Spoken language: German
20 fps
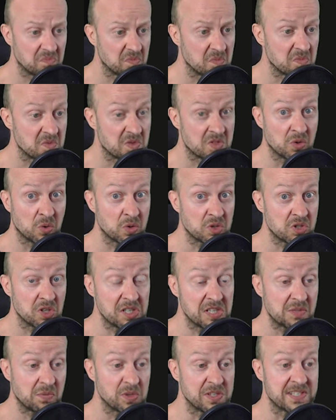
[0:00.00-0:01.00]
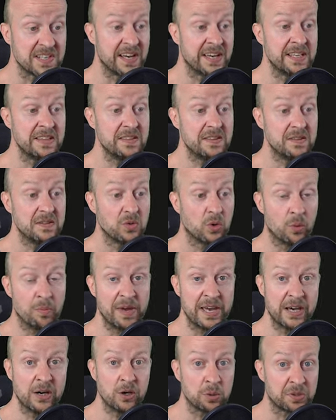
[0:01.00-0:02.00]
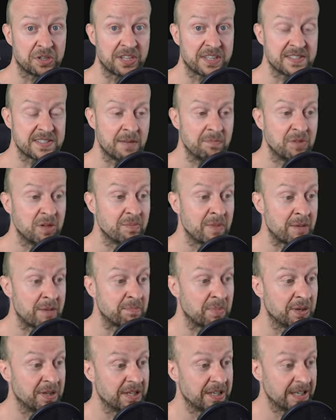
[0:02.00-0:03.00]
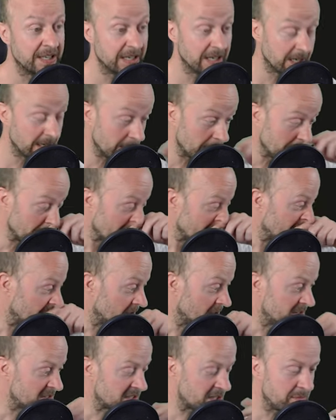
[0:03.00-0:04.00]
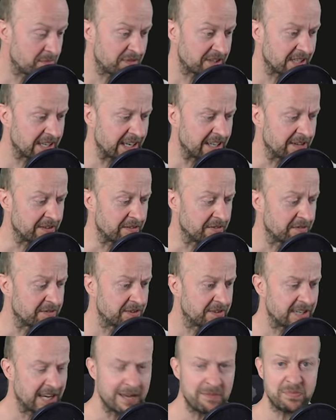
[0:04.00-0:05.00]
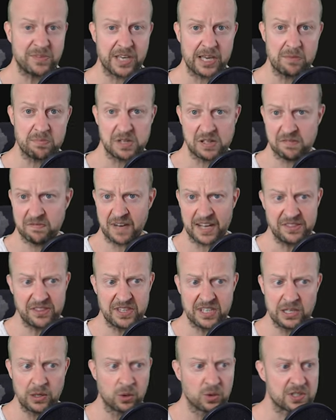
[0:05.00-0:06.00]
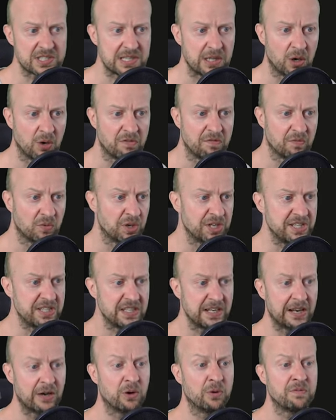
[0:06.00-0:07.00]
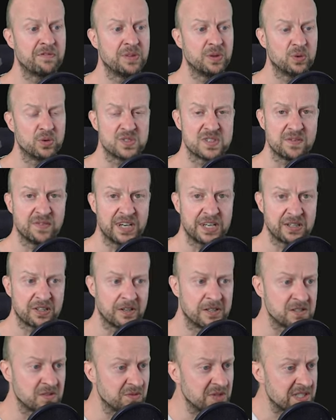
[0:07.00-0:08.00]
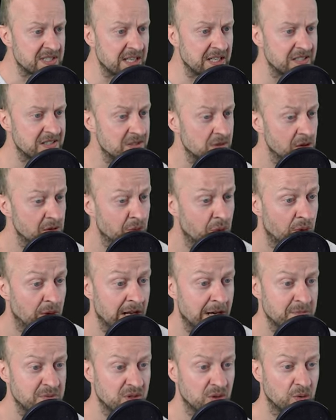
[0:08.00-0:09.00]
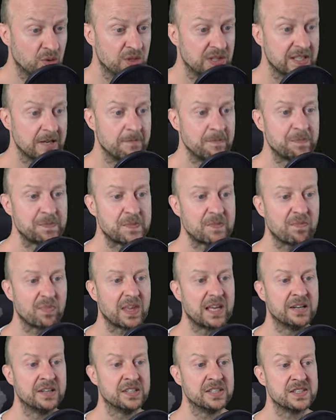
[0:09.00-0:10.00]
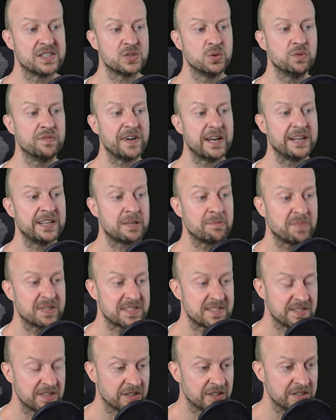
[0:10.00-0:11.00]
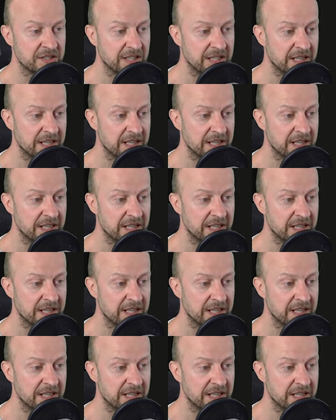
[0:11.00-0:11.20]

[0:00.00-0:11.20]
so soll es wohl sein, umher über die gesamte Map. Äh, es gibt keinen Timetable, wann die loslaufen, wohin die laufen und so weiter. Also wie gesagt, soll wohl absolut äh, zufällig passieren.